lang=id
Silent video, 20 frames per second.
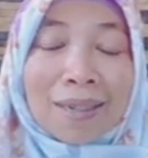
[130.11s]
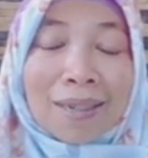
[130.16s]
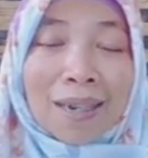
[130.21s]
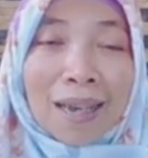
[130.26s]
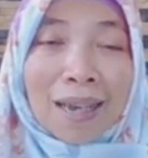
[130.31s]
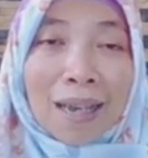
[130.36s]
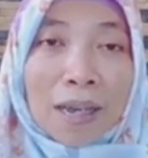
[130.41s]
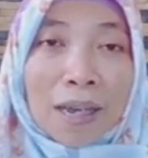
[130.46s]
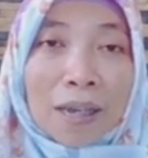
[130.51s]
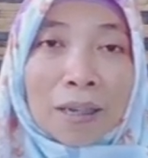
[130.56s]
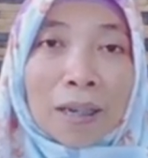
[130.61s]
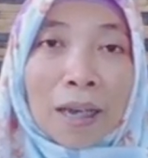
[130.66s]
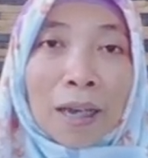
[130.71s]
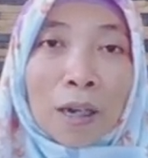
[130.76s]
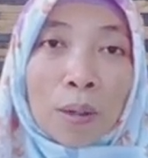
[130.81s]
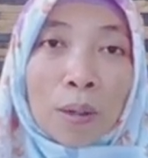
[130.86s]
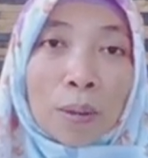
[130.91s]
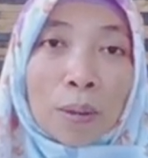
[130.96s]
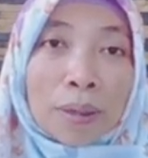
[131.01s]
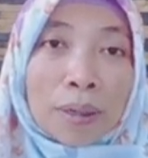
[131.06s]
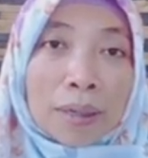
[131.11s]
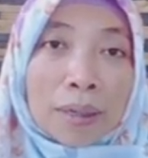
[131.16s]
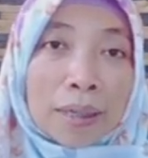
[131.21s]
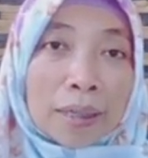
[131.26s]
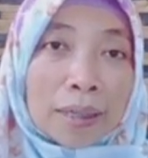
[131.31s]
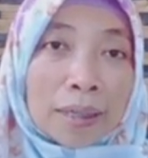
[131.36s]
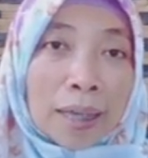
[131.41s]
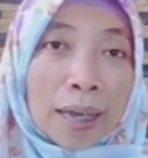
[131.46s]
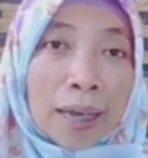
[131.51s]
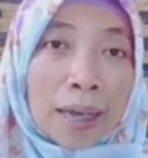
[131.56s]
Nah, kalau
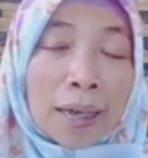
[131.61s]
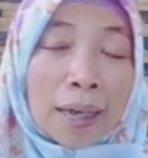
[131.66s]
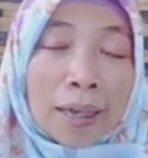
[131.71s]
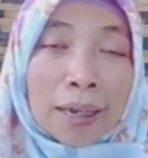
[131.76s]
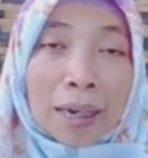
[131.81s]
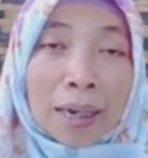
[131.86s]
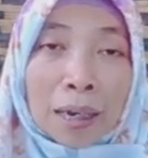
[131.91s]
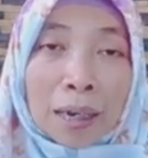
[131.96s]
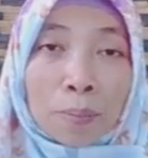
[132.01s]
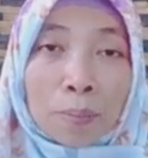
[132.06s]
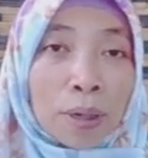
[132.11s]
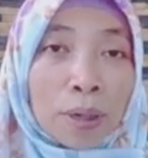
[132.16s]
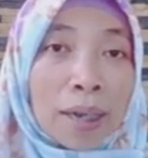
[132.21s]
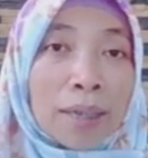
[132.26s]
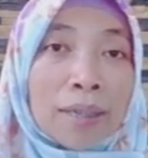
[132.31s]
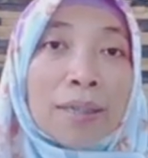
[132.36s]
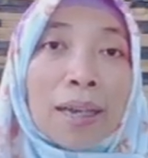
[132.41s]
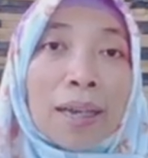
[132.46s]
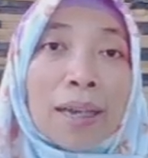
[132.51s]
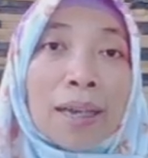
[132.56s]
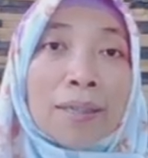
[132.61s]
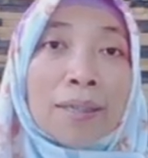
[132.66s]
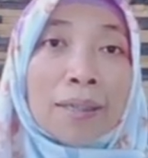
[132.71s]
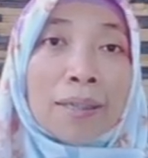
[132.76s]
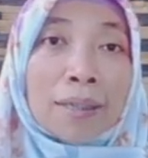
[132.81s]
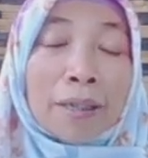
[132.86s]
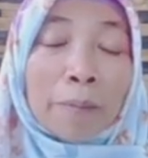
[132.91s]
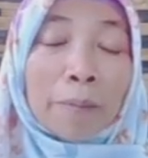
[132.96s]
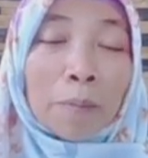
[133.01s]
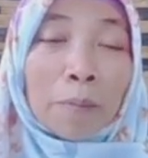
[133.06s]
kita elaborasi
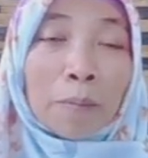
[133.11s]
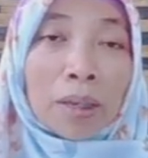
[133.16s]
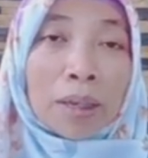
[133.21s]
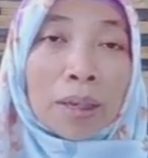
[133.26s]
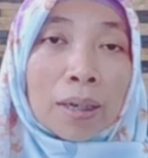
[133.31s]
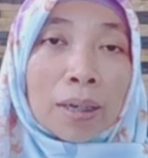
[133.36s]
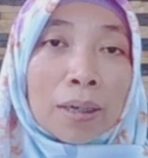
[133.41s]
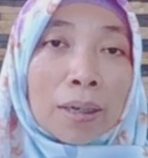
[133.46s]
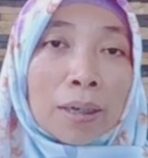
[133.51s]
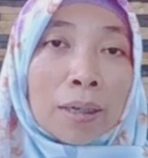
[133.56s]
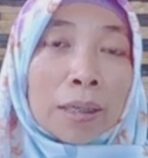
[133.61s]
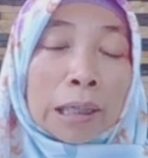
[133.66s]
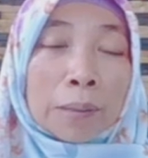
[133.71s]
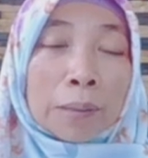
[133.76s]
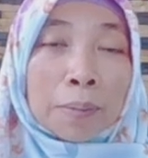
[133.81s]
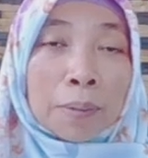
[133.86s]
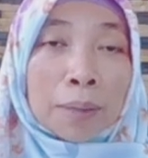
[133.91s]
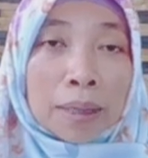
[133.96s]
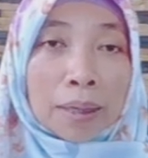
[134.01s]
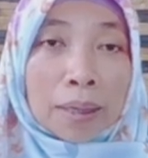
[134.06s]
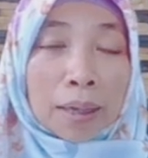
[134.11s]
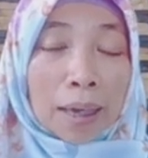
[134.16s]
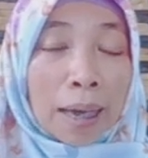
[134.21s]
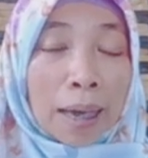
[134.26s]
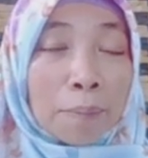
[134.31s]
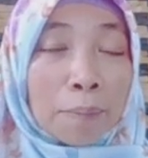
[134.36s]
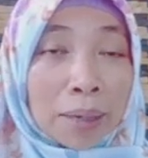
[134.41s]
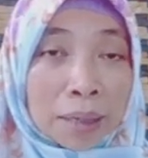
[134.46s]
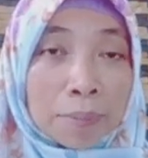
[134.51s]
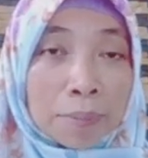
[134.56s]
lagi uh, seperti
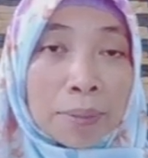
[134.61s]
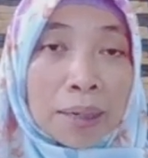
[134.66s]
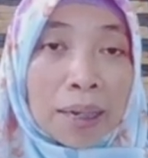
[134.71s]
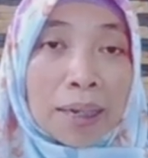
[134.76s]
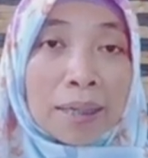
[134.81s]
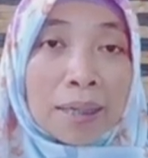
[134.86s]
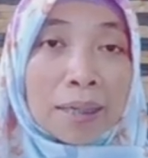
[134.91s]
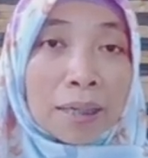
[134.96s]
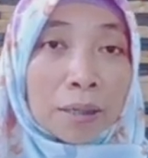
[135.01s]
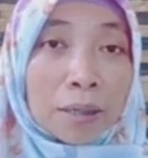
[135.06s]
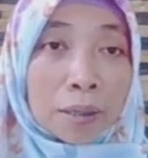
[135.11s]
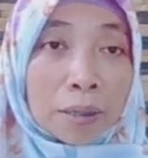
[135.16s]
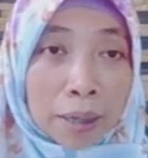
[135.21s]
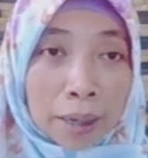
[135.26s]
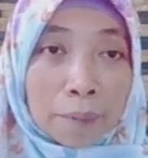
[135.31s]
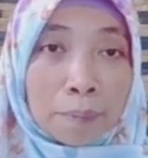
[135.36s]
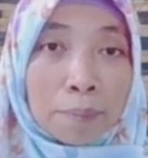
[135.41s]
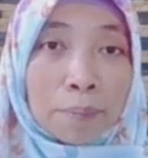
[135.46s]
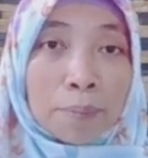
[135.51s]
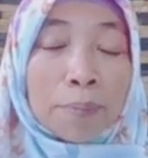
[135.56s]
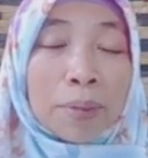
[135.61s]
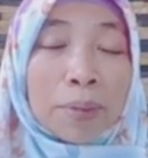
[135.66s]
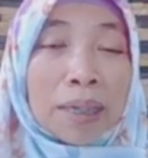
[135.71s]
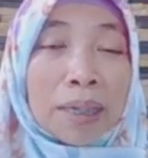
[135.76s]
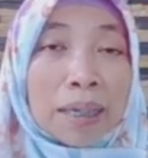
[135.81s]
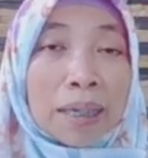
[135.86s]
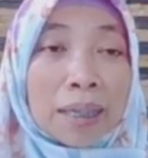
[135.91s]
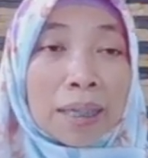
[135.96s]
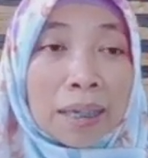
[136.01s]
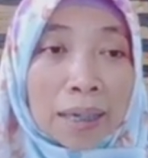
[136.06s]
apa sebenarnya research gap,
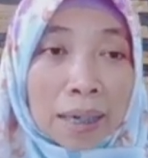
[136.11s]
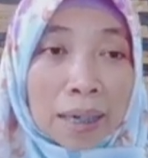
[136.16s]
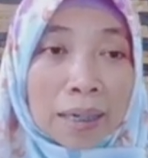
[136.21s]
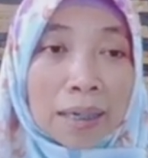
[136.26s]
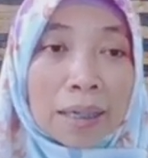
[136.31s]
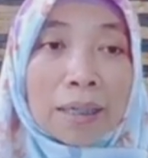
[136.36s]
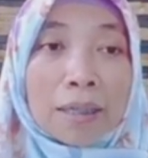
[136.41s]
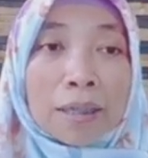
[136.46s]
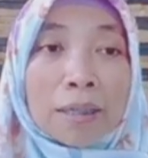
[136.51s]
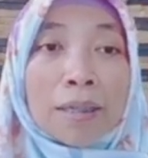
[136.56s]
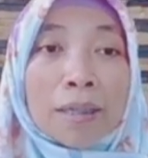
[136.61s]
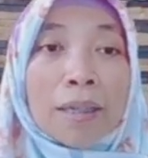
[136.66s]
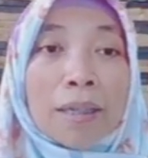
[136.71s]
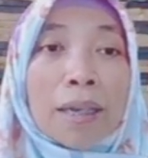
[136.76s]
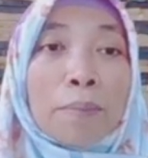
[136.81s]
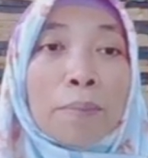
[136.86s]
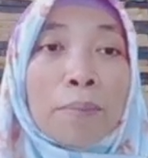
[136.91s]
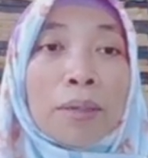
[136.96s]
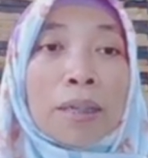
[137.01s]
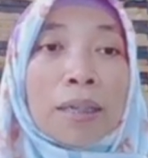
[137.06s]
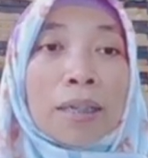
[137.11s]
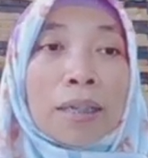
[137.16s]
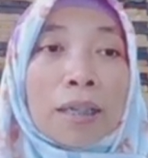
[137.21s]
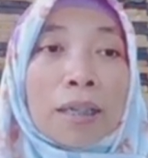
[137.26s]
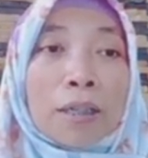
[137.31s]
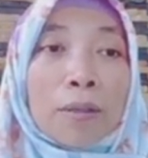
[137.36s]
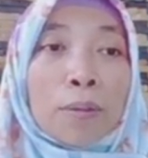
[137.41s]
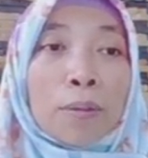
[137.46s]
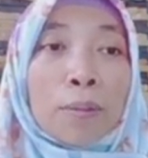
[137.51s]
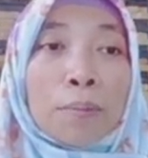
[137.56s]
pengertian dari research gap
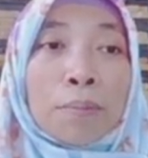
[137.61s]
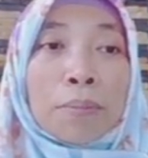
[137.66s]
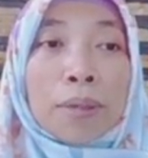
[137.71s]
itu